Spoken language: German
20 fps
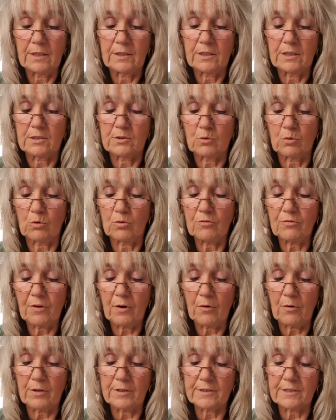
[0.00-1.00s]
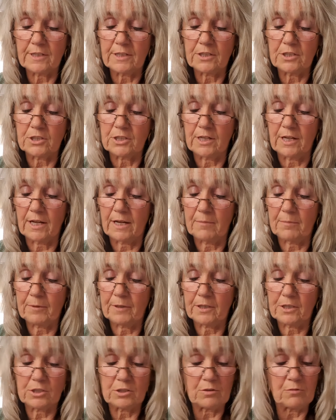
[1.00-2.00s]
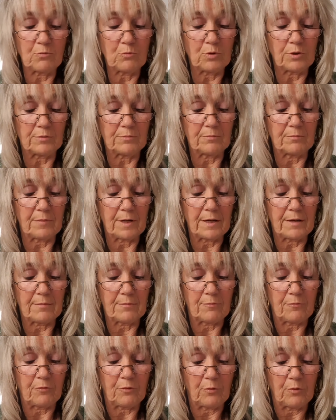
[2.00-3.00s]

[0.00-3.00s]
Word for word: Diese unveräußerlichen Erbrechte wurden meinem,